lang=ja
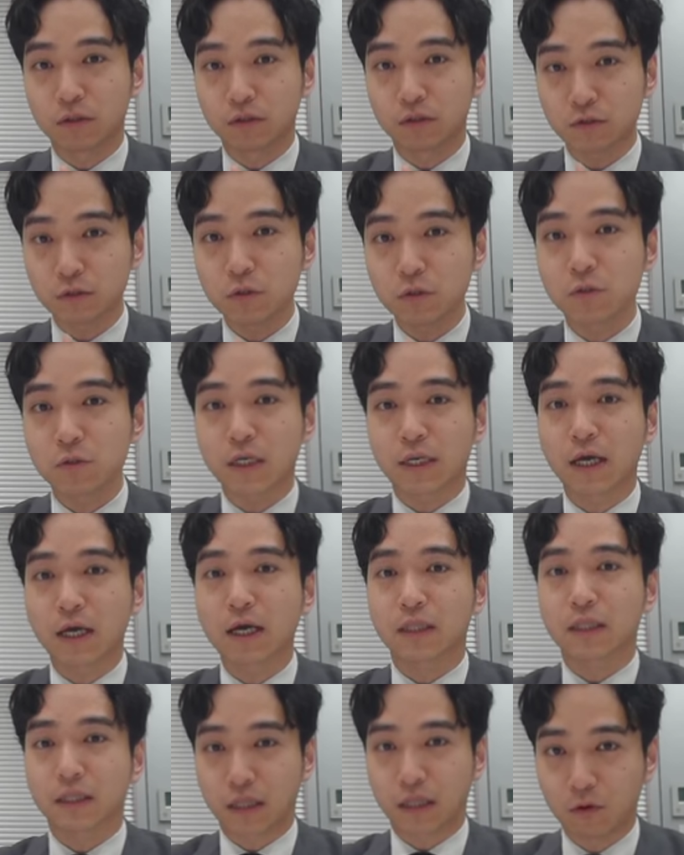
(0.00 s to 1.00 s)
嘘じゃな
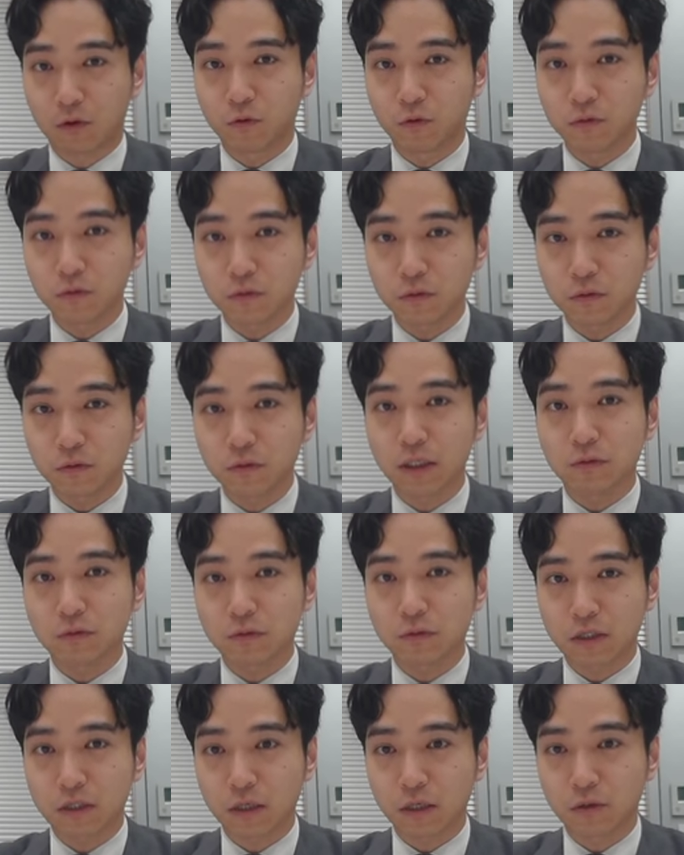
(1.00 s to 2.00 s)
かったら、本当だと
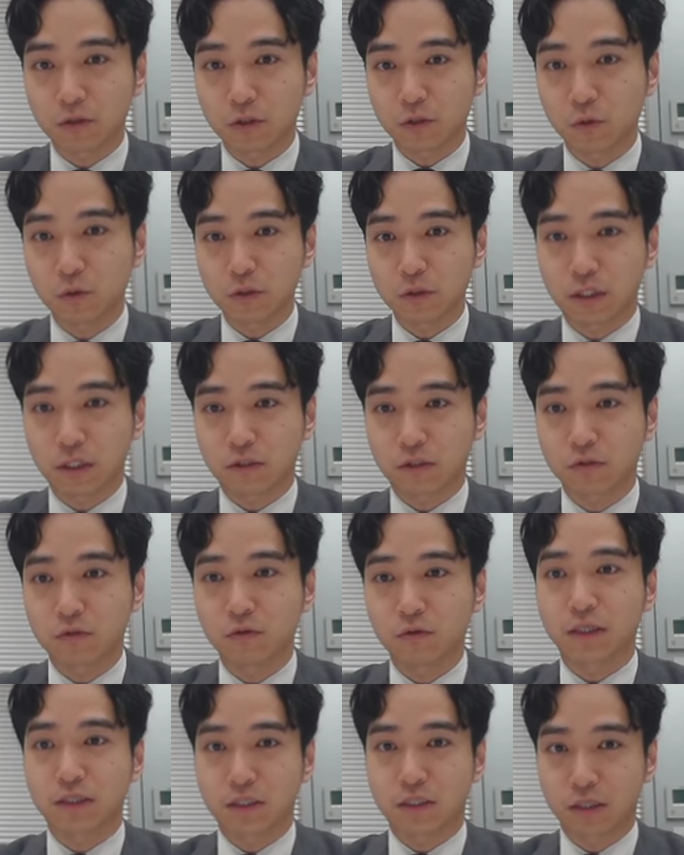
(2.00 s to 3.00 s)
したらこれ贈与税追
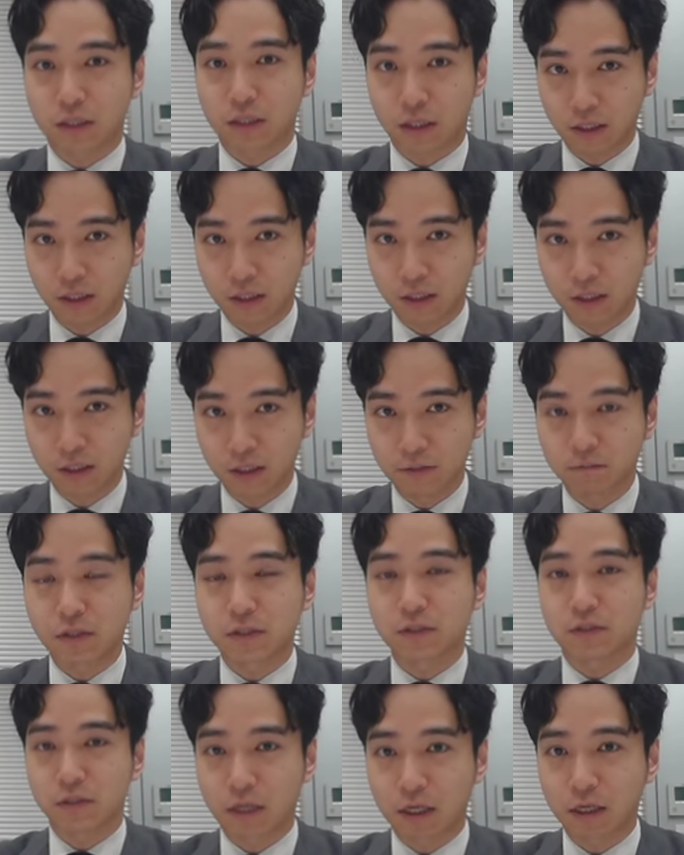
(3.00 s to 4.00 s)
徴課税され
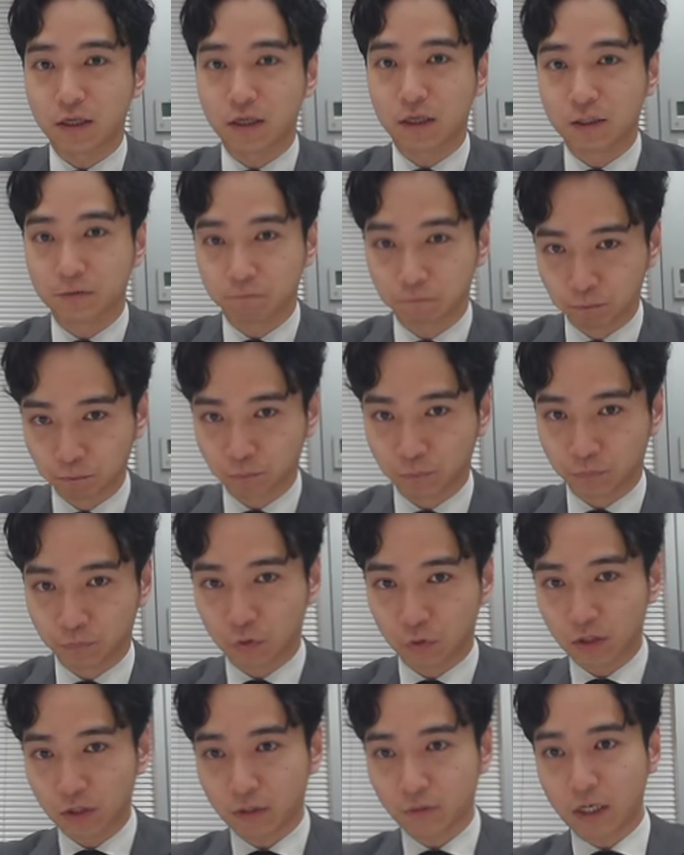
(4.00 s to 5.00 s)
ますね。うん、
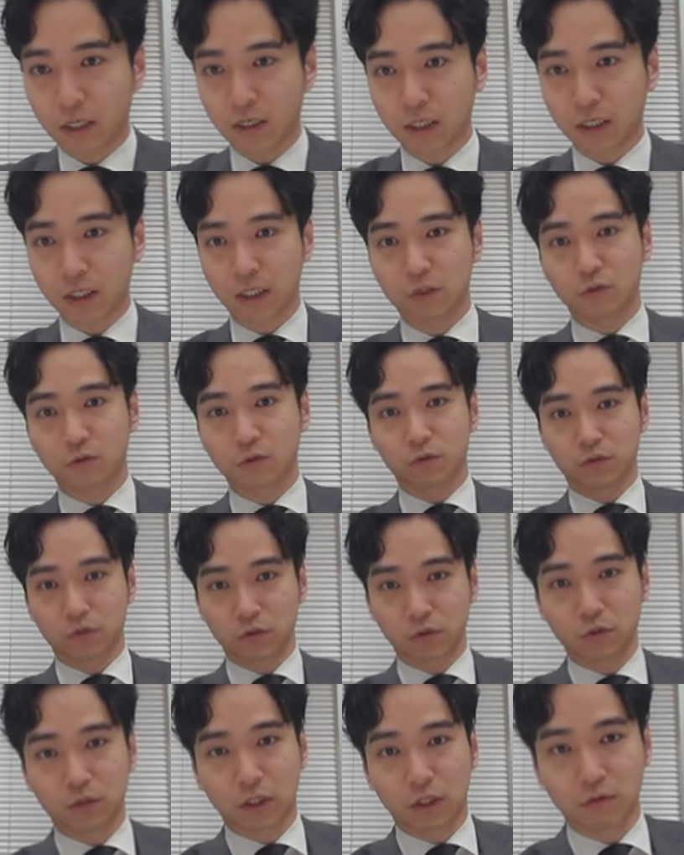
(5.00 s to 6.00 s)
これはあの
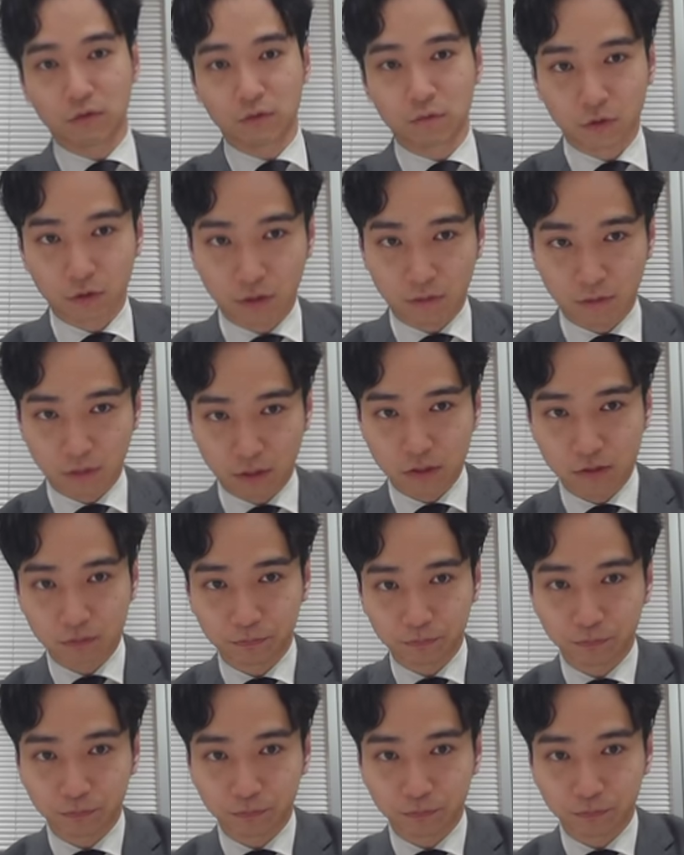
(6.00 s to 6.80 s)
そうだと思います。